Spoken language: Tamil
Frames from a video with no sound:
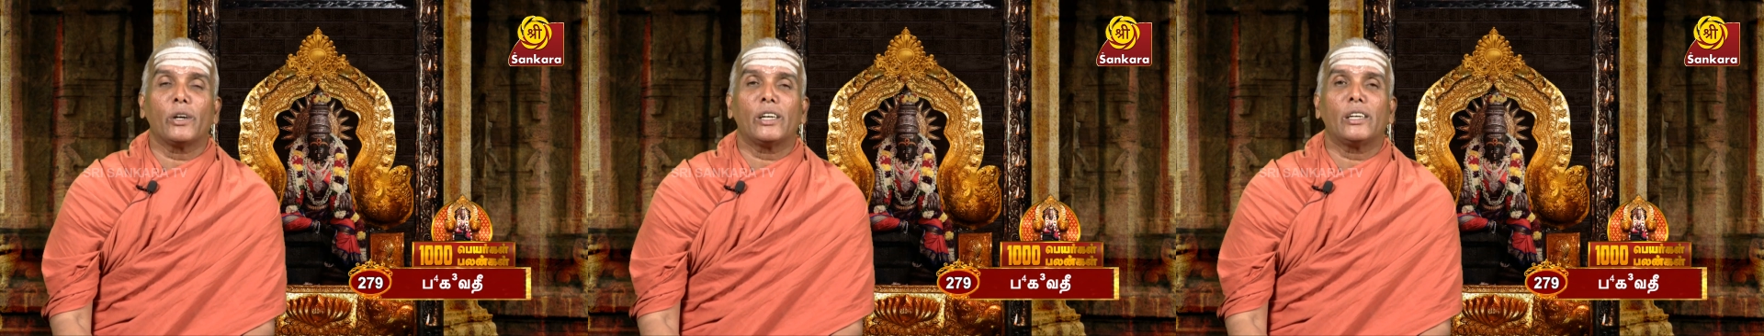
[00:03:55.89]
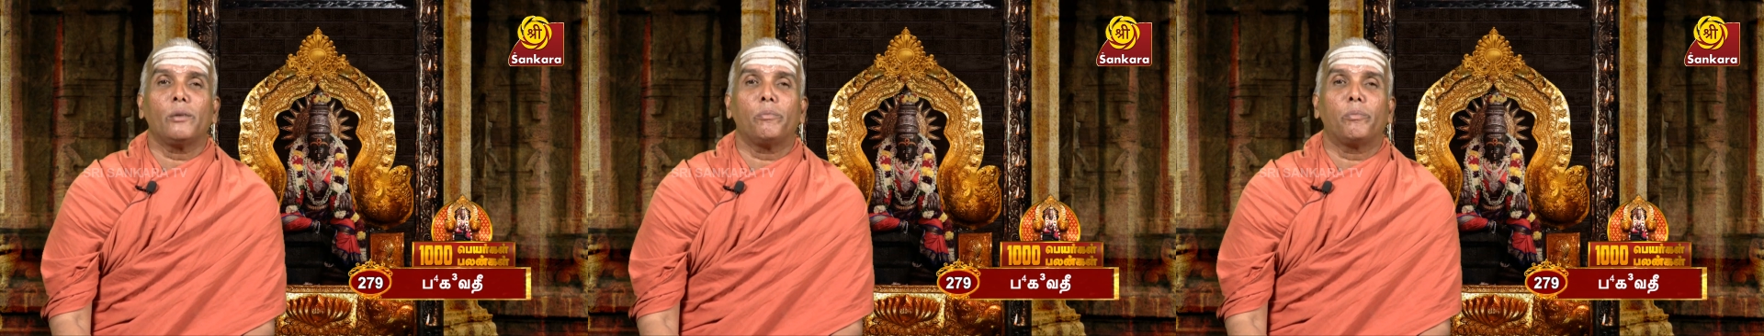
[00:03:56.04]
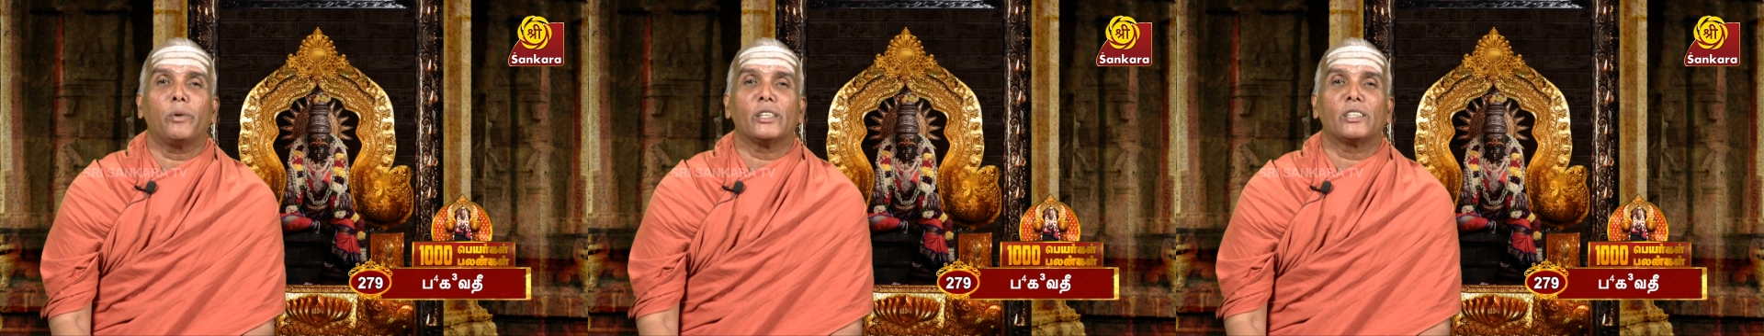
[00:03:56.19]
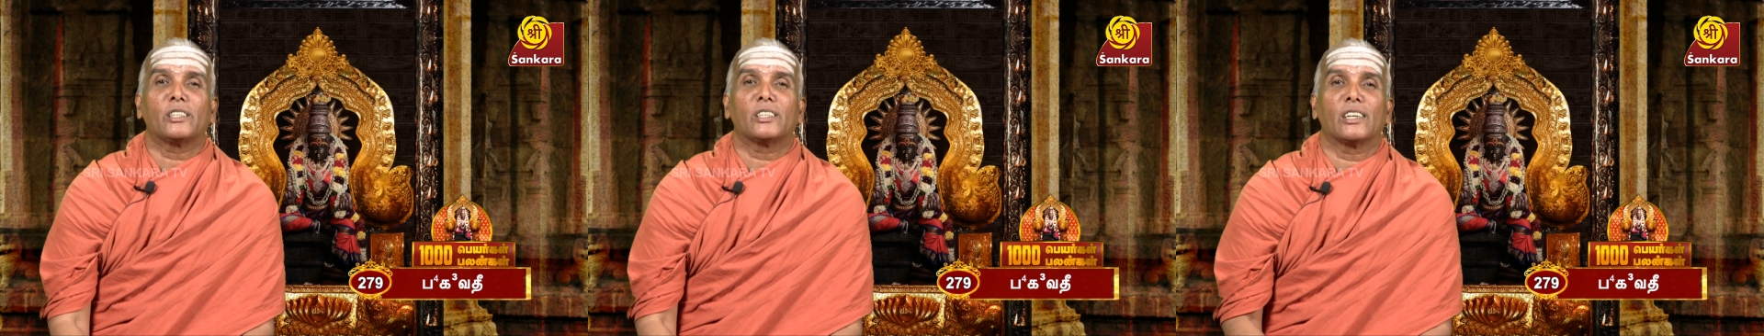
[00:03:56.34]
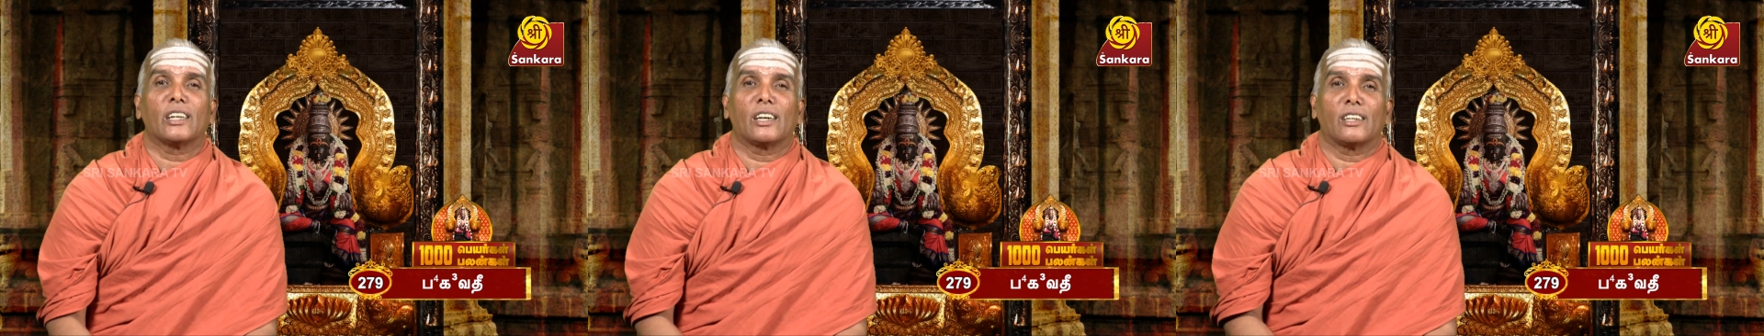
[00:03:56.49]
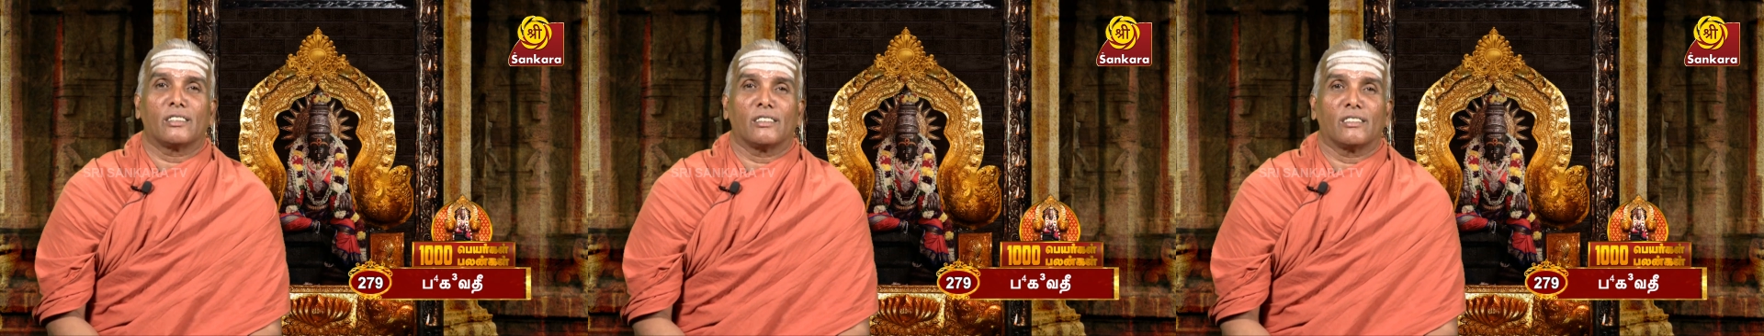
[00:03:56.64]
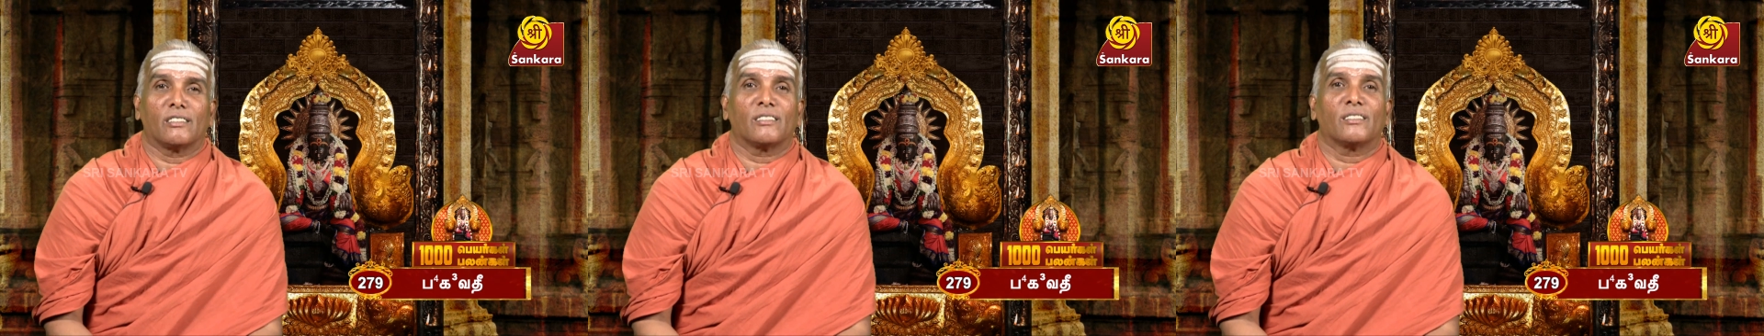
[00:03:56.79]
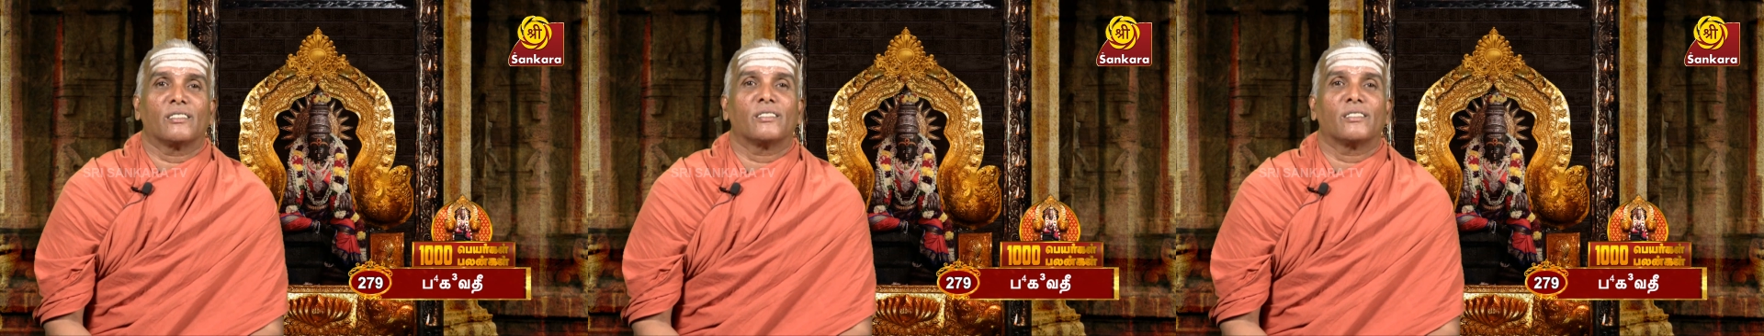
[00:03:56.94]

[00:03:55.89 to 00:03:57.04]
பற்றி பேசுகிறது